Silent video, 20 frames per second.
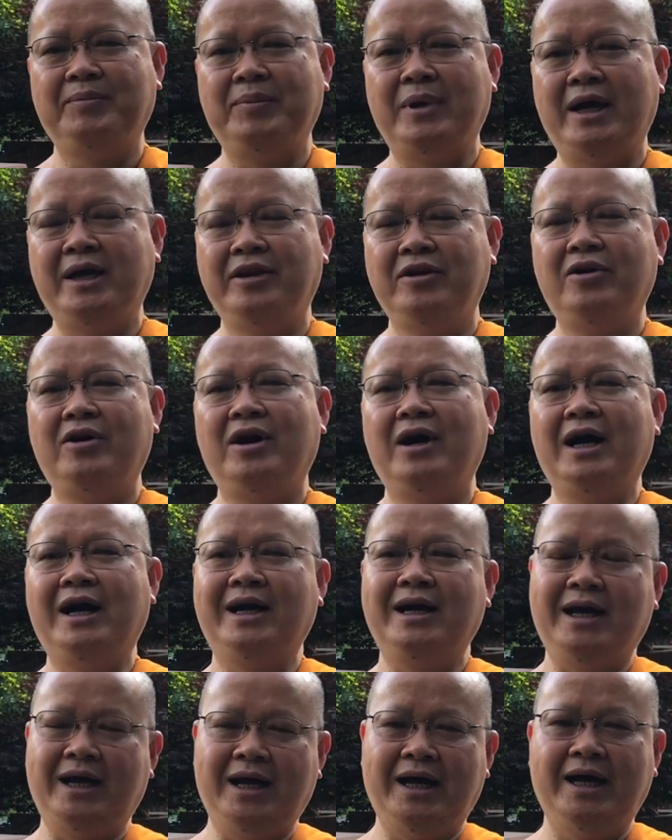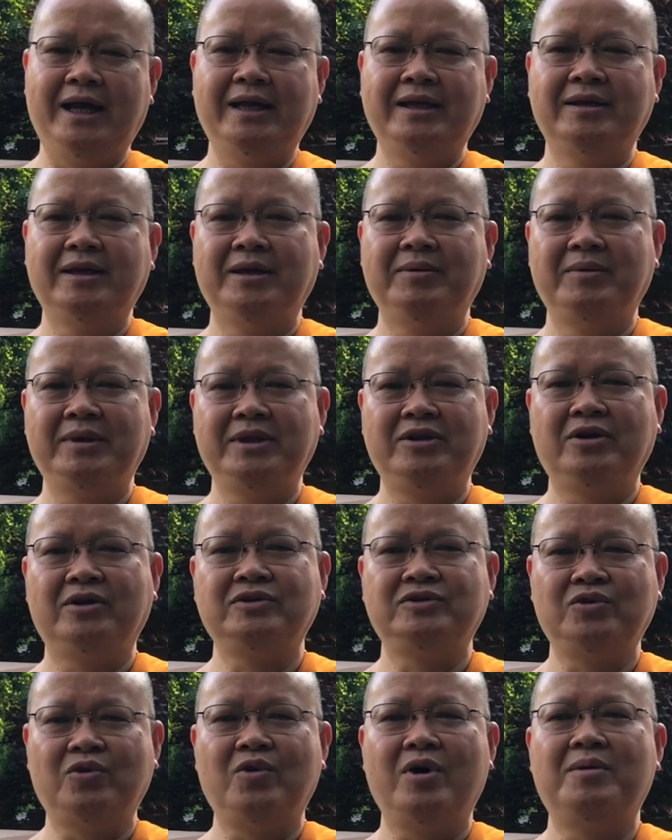ภายนอกอาคารไม่ต้อ
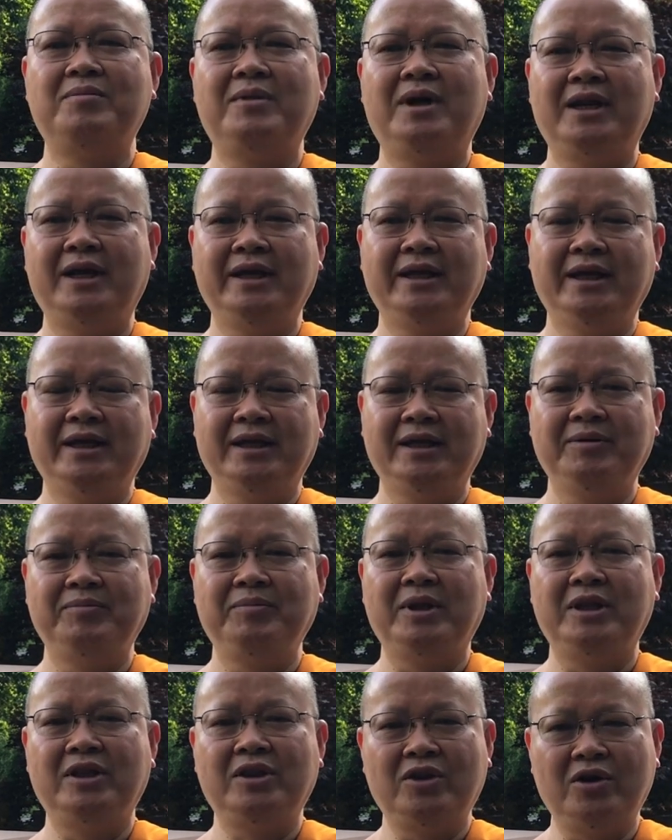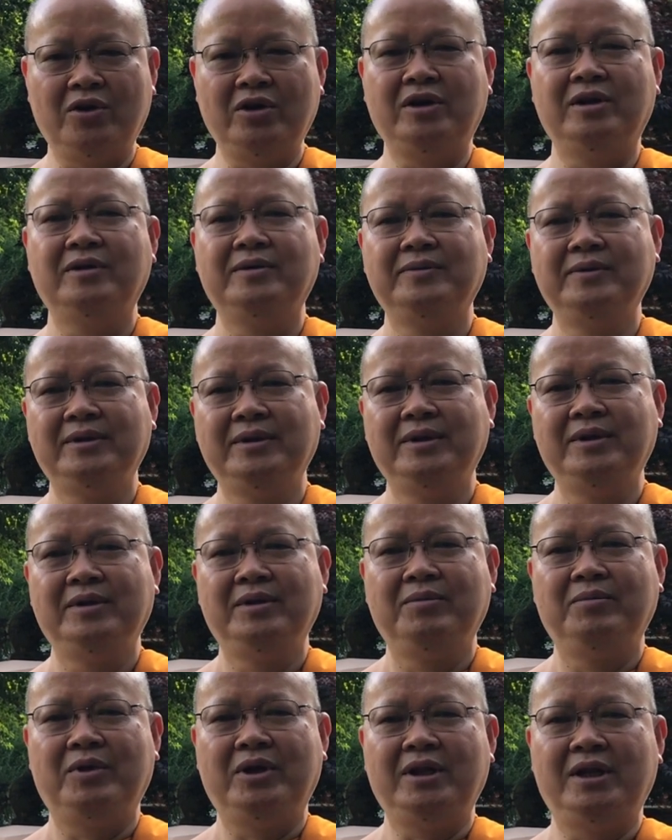งสวมอะไรอย่างนี้เป็นต้น
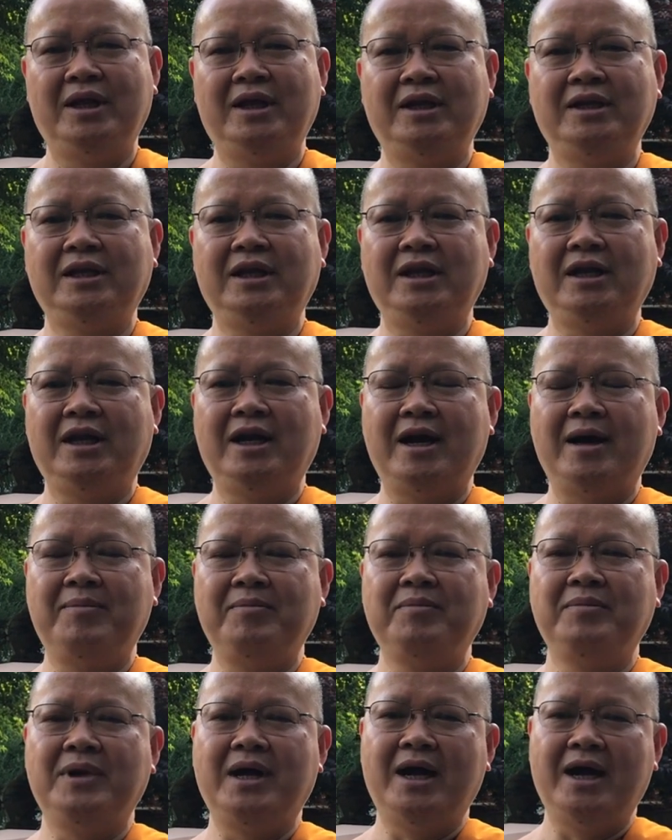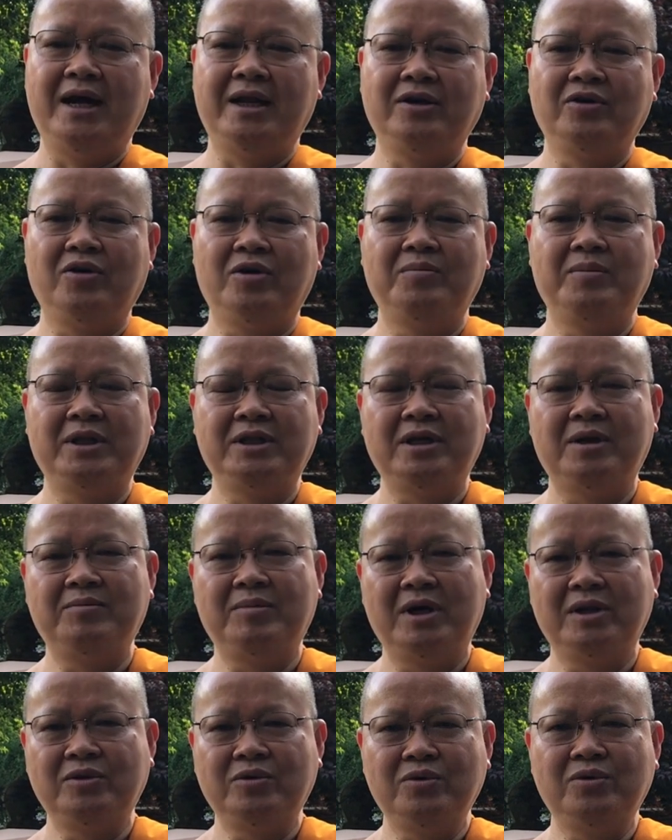เพราะฉะนั้นกิจกรรมงานของพระธร
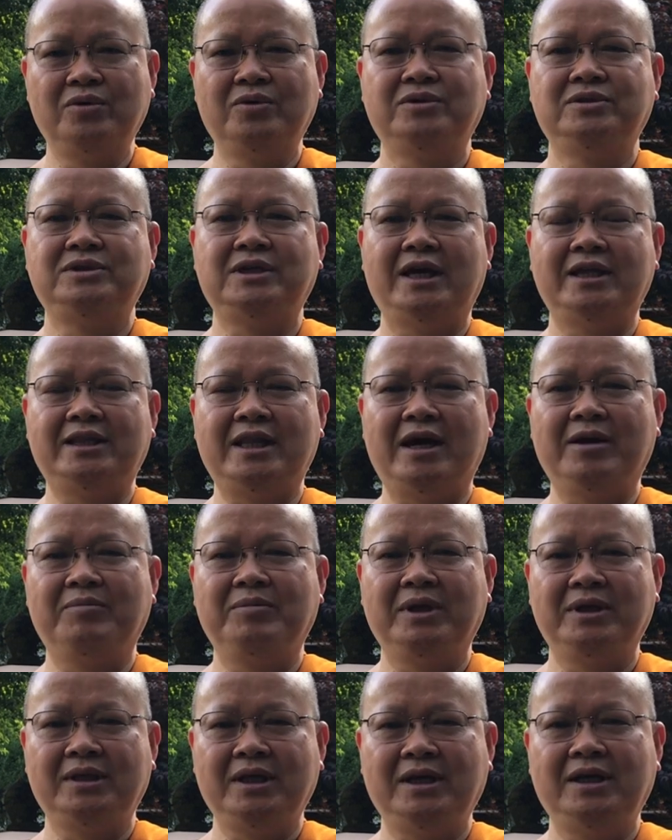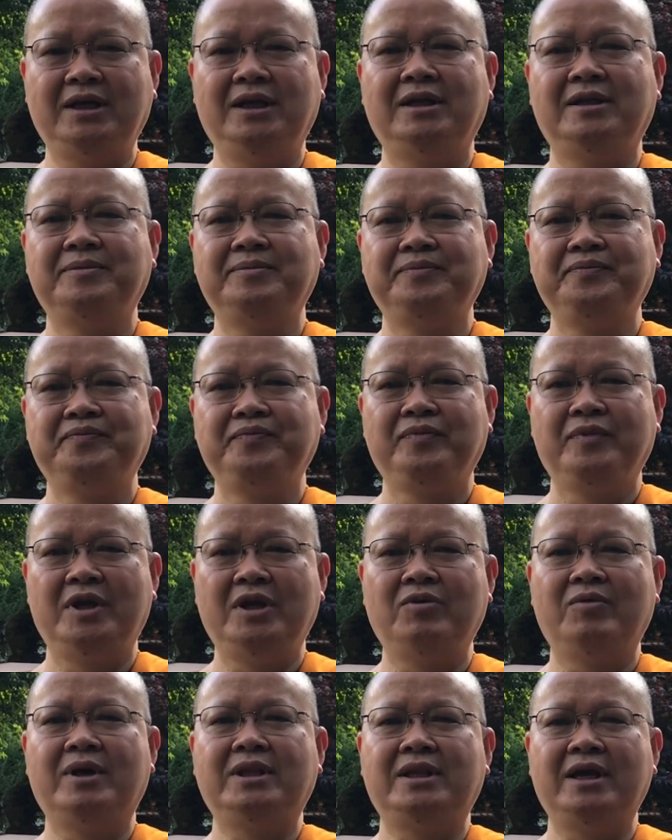รมทูตสายต่างประเทศ
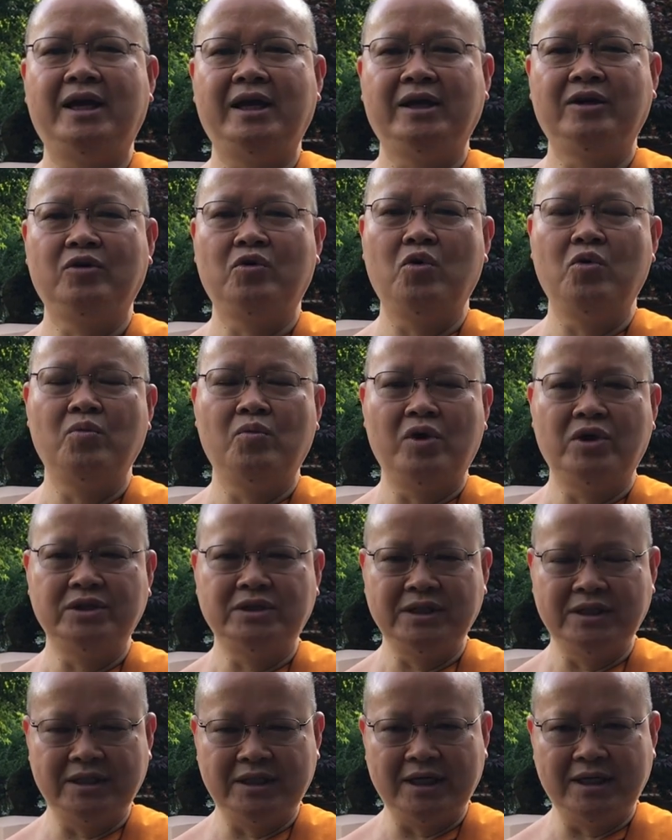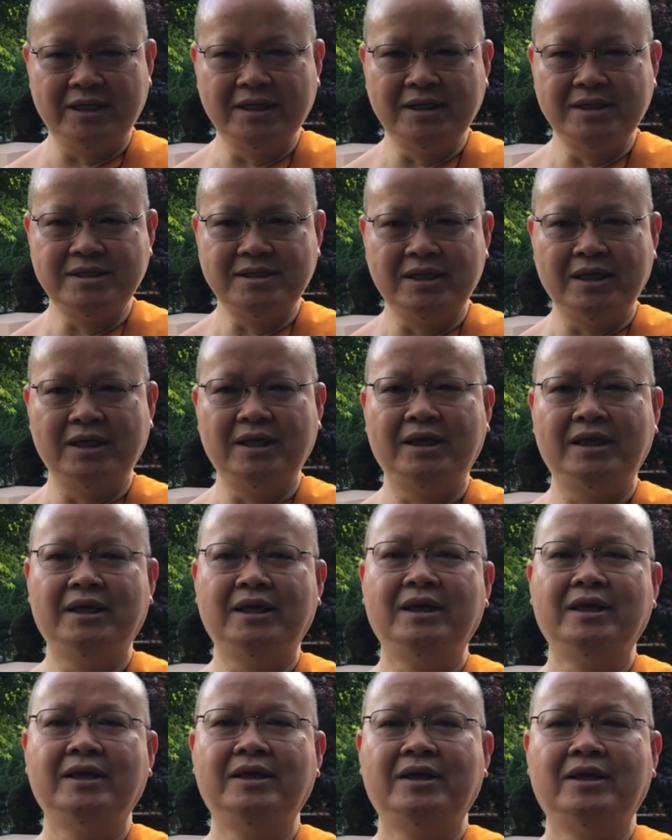ที่วัดไทยกรุงวอชิงตันดีซี
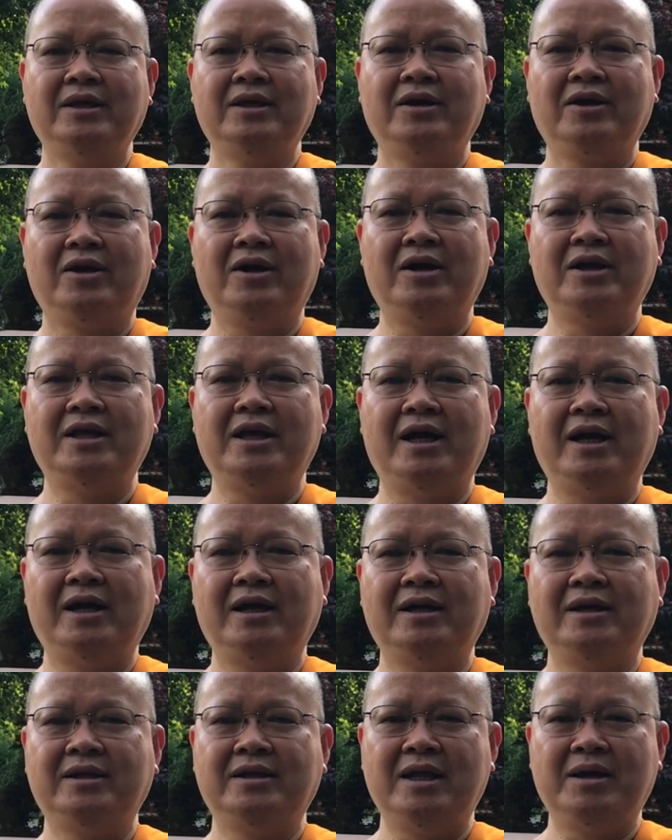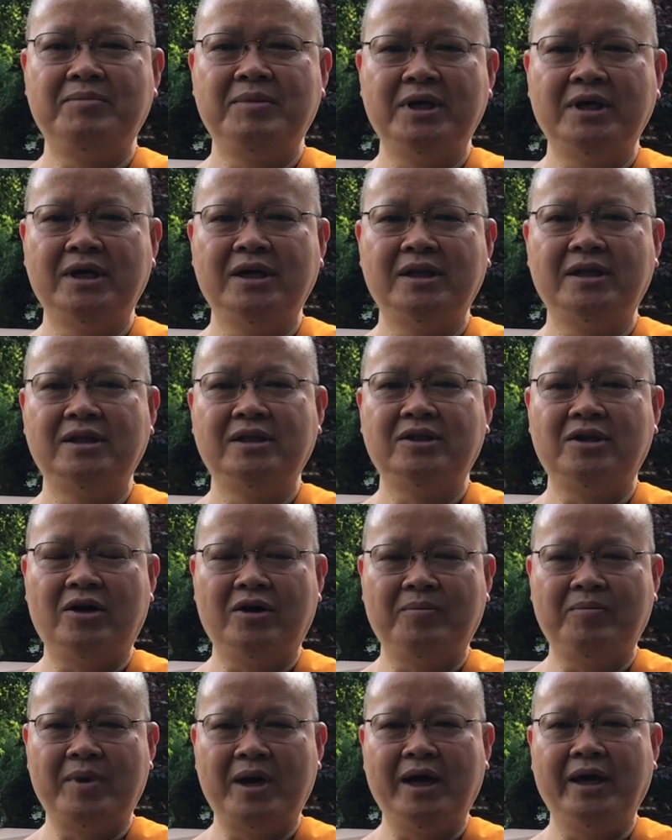ก็ยังดำเนินต่
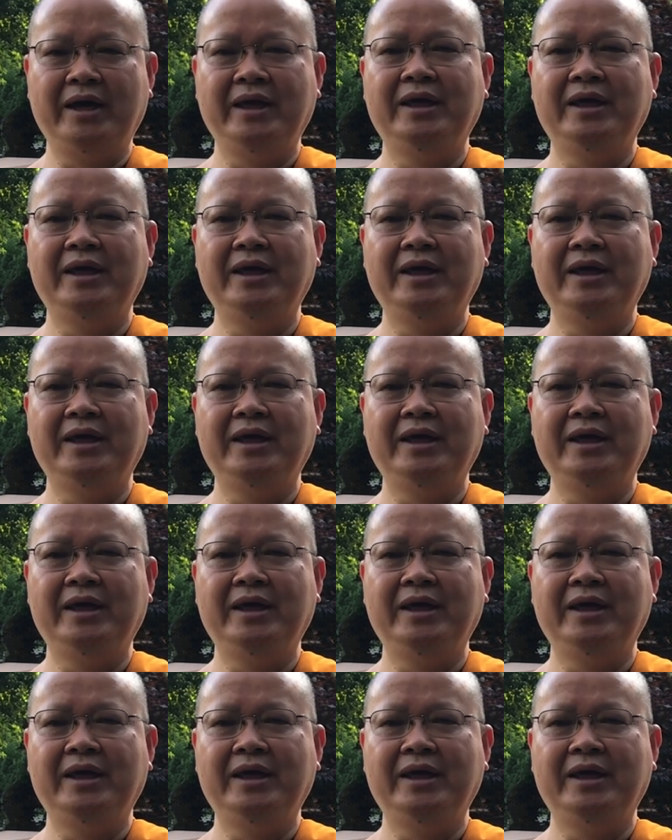อไป